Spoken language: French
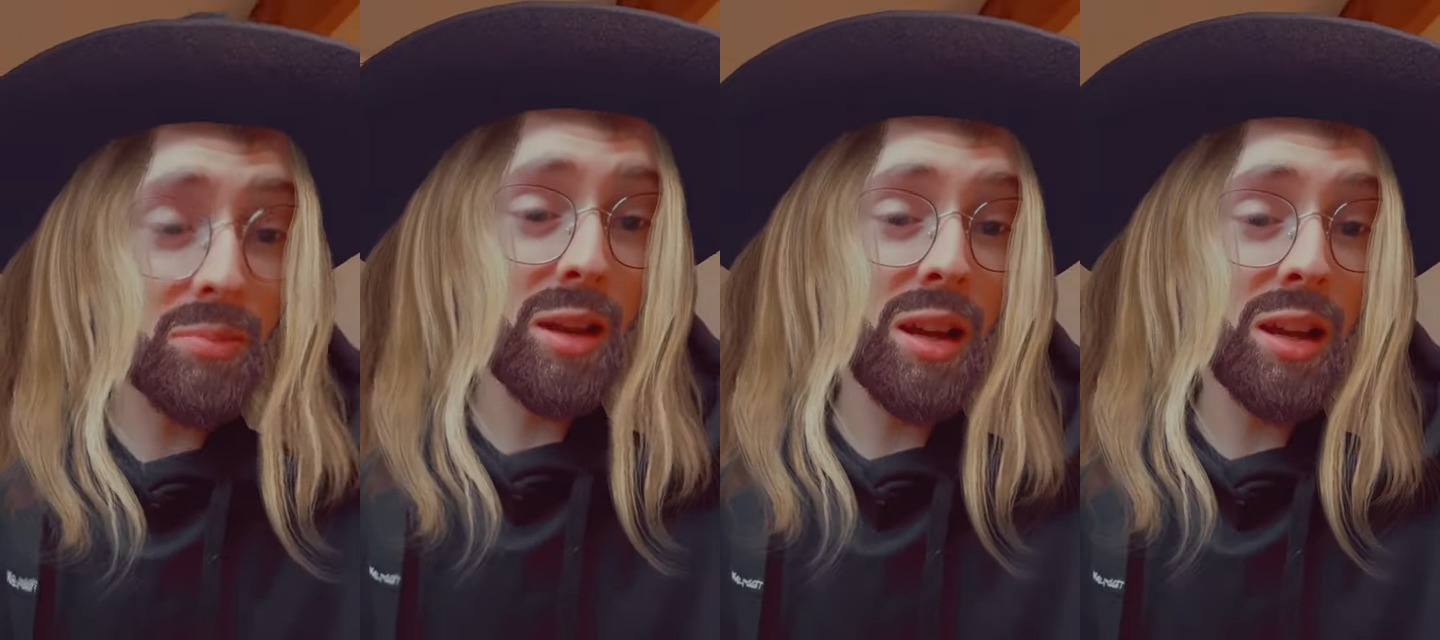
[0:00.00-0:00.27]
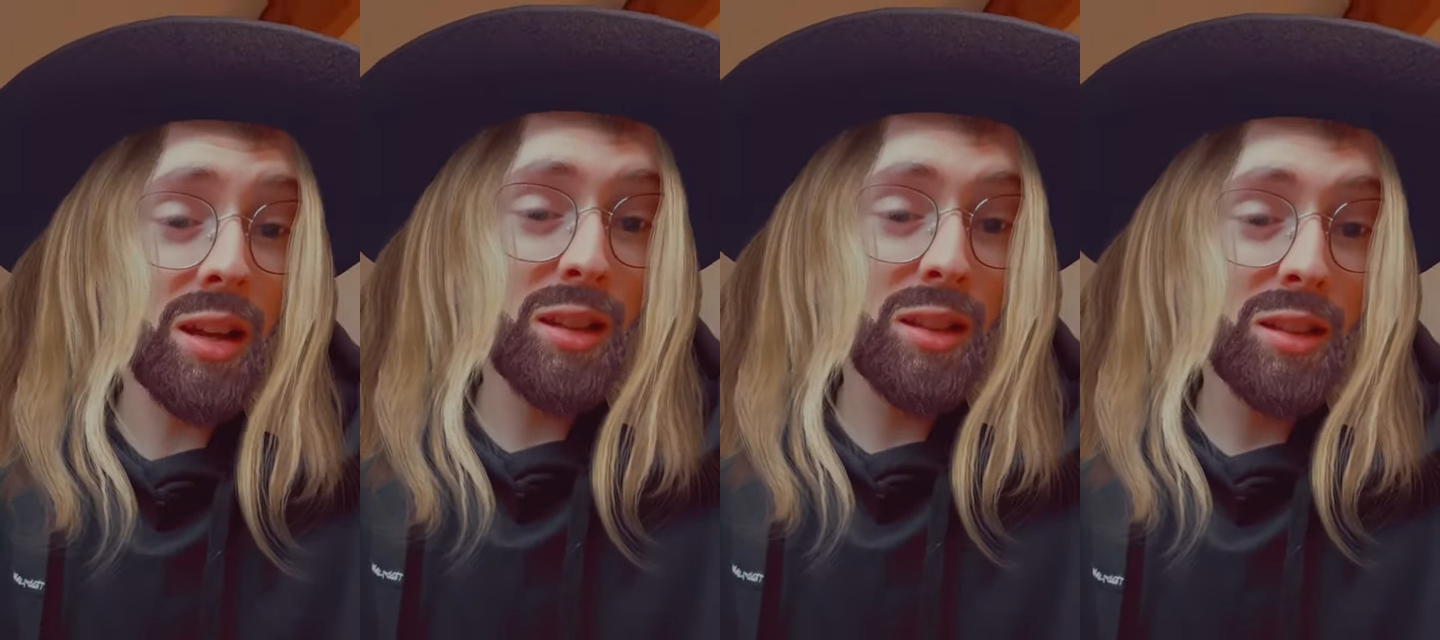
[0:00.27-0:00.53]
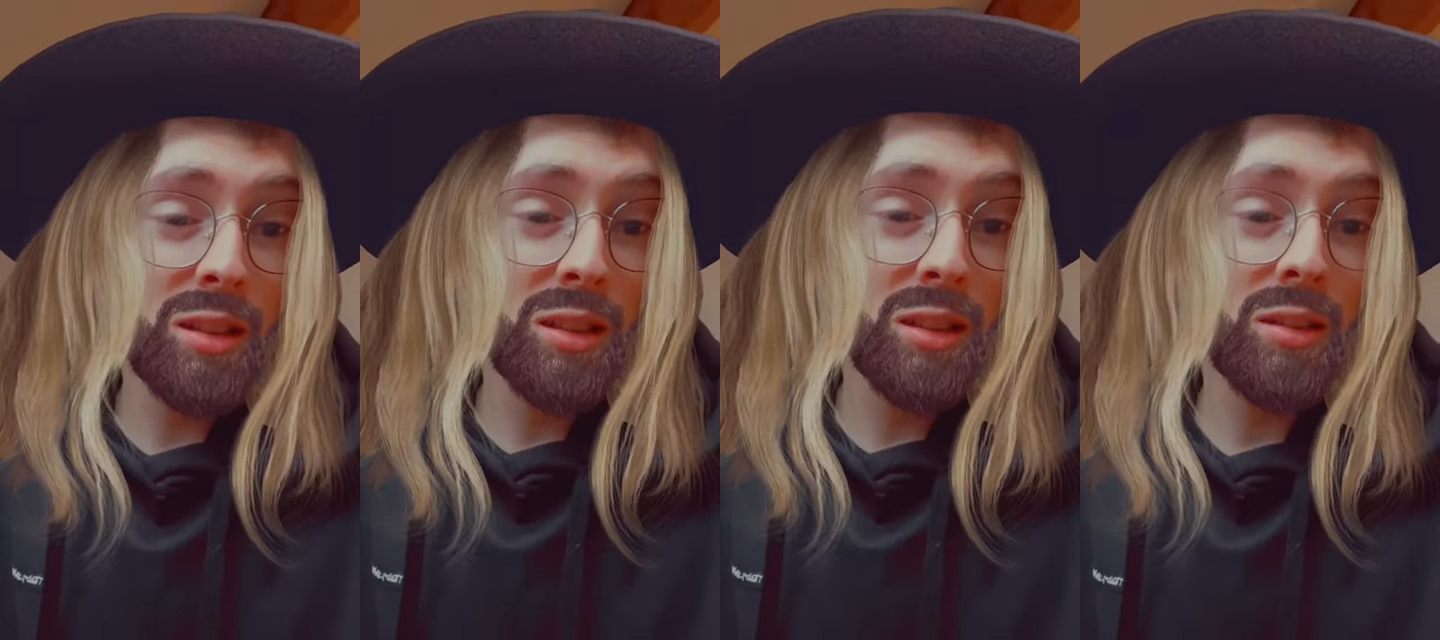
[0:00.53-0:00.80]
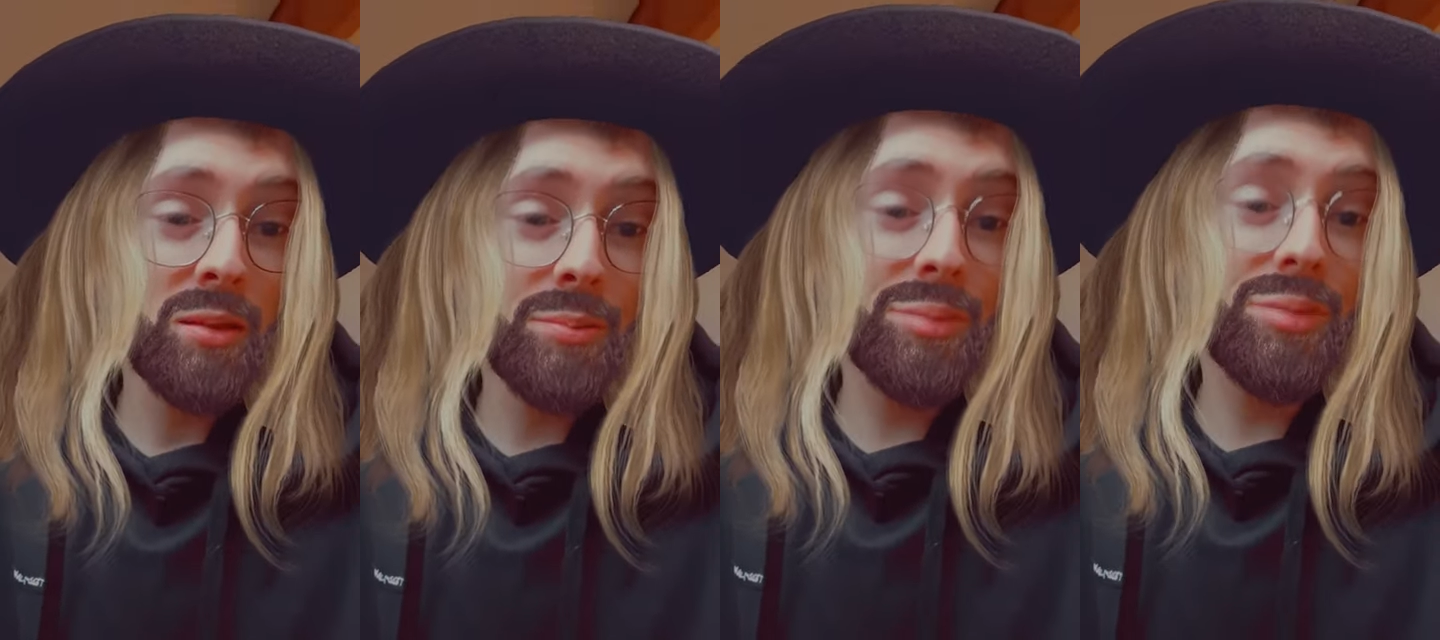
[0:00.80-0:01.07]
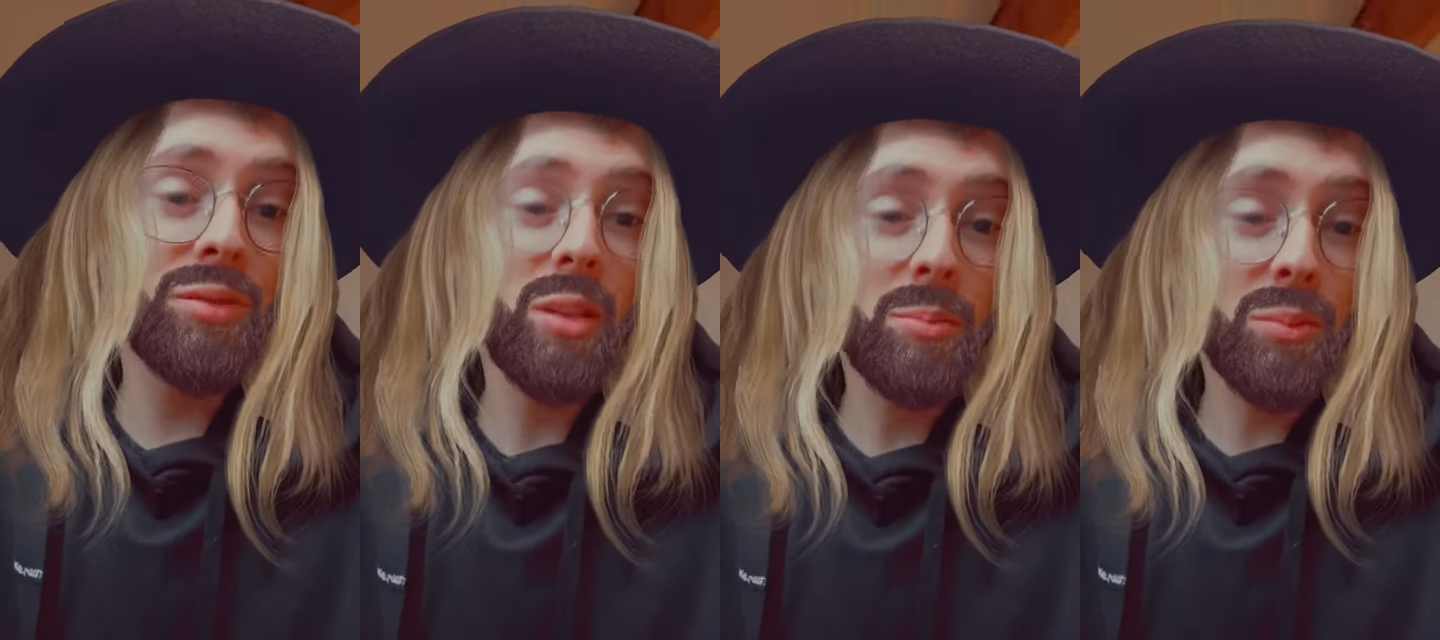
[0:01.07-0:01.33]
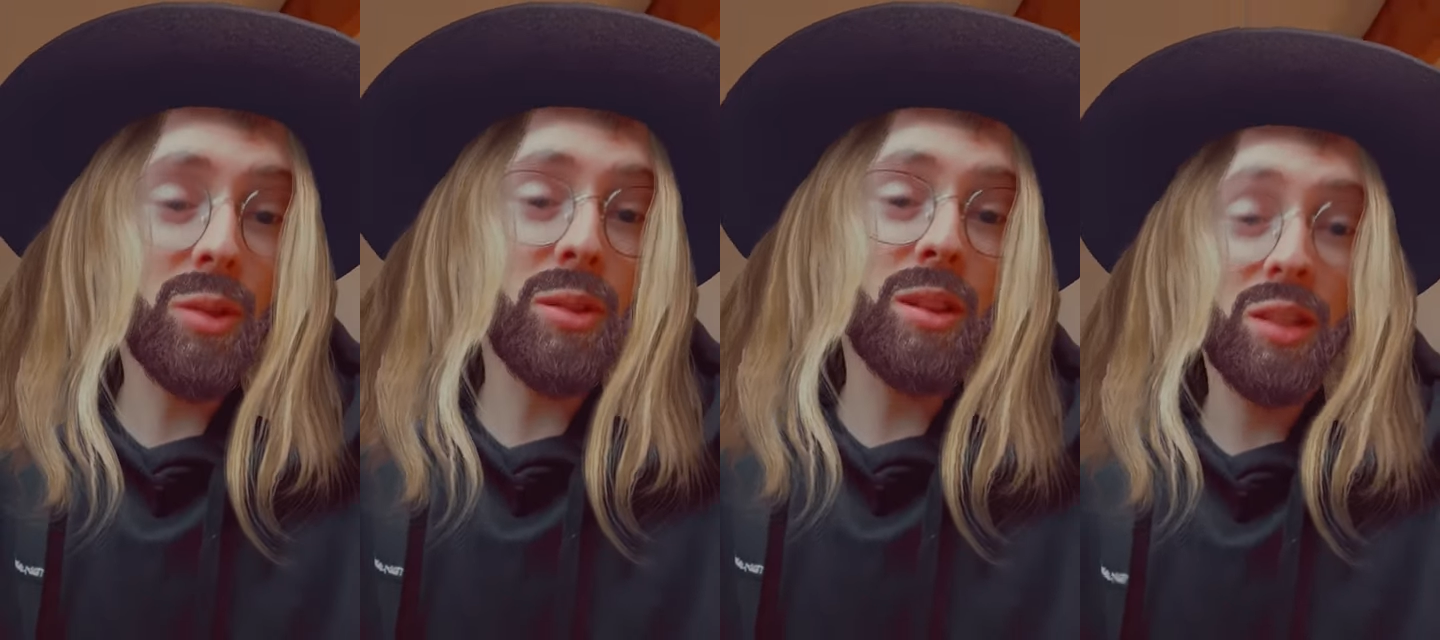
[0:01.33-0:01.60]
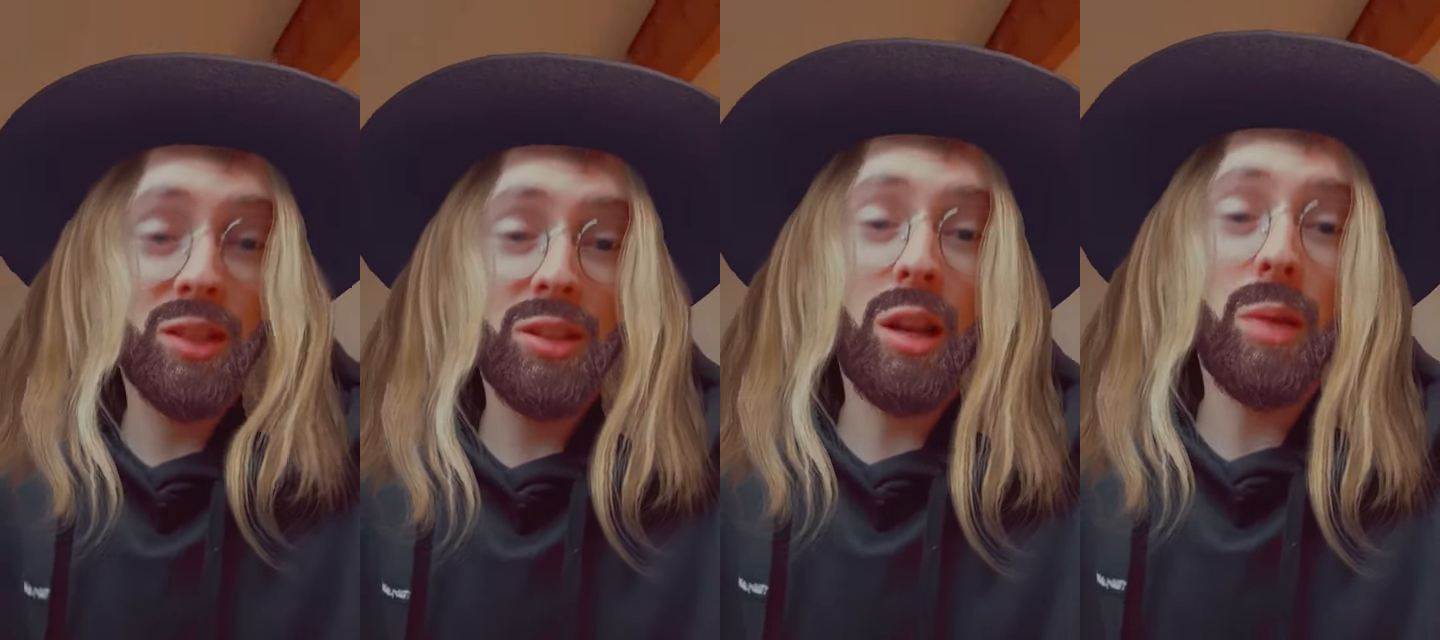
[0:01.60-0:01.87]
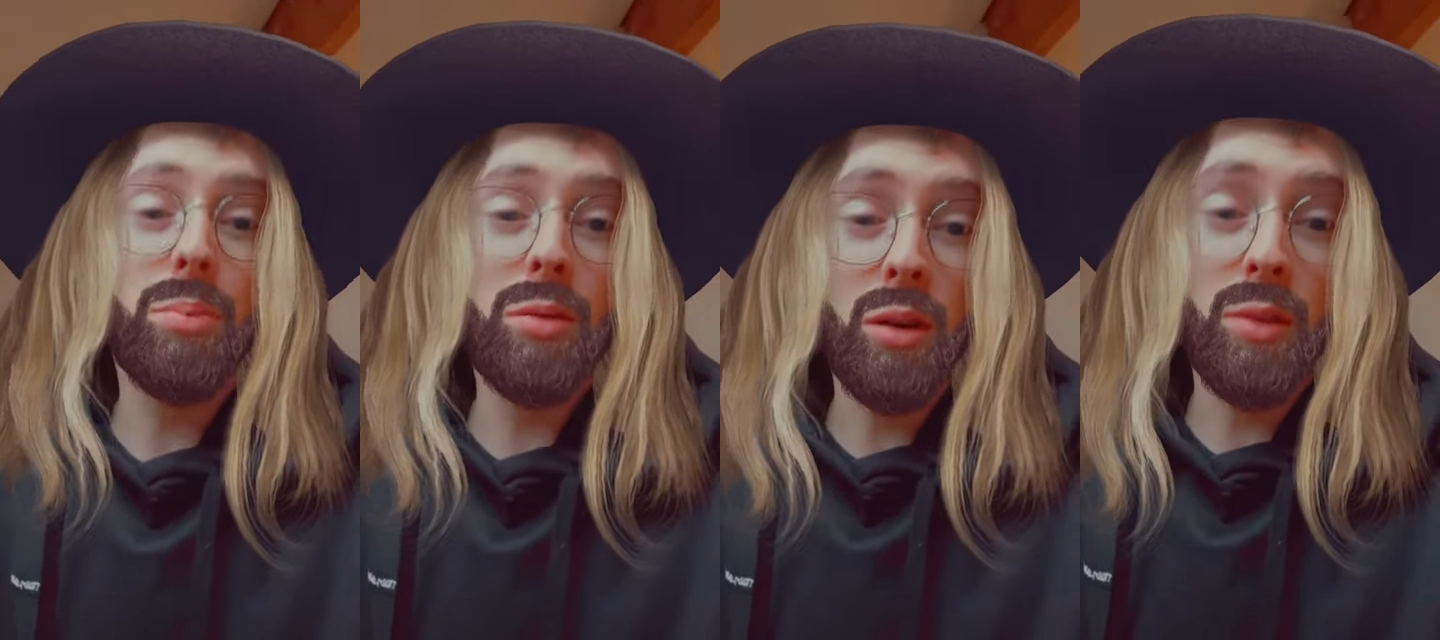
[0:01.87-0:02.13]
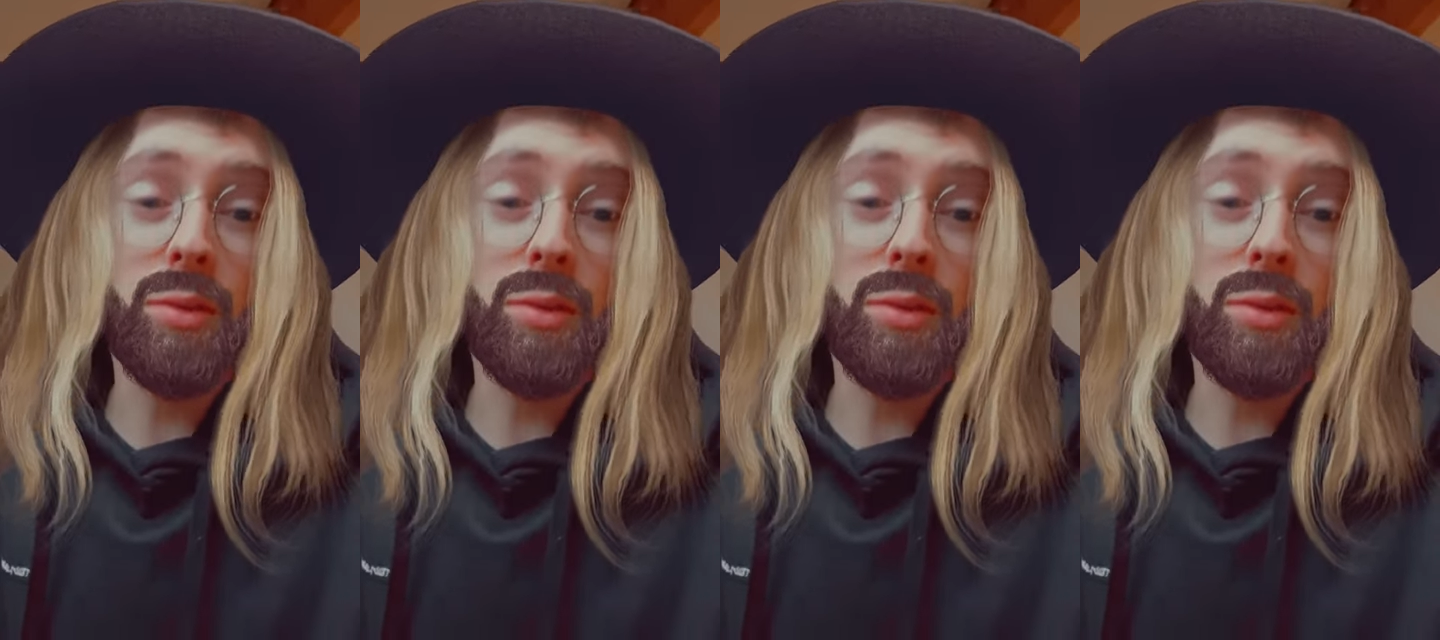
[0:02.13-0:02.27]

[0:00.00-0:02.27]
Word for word: smile Porter des chapeaux,